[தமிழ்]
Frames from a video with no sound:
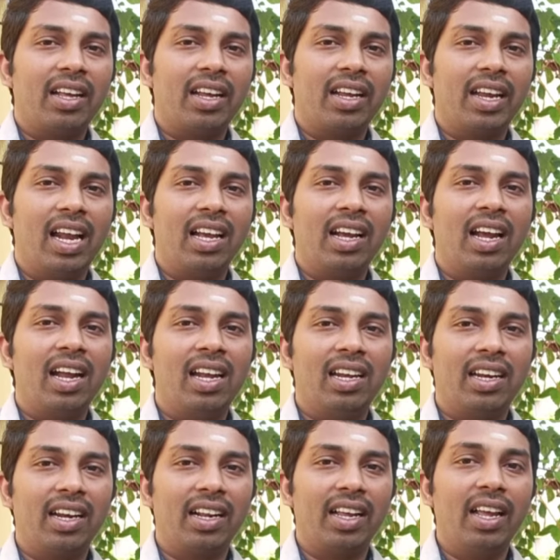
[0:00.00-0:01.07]
கிழங்குகள்
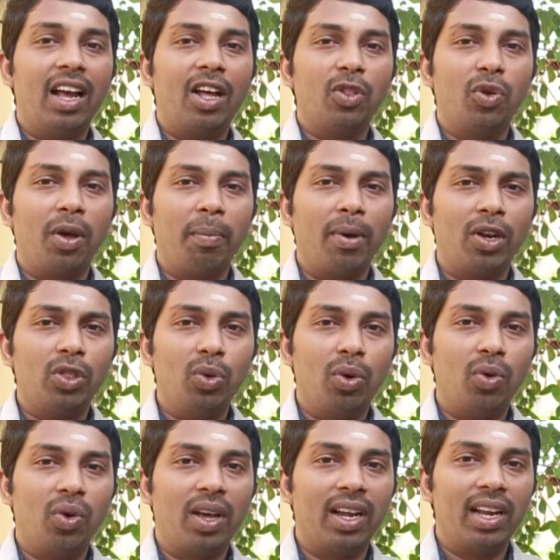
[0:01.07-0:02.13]
இருக்குது அதோட மருத்துவ
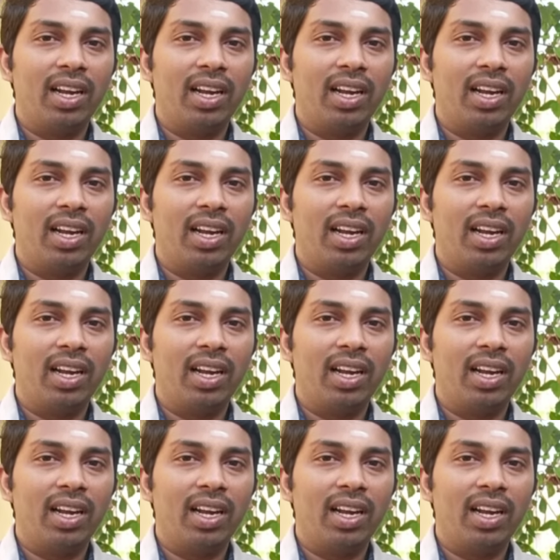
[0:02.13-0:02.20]
குணங்கள்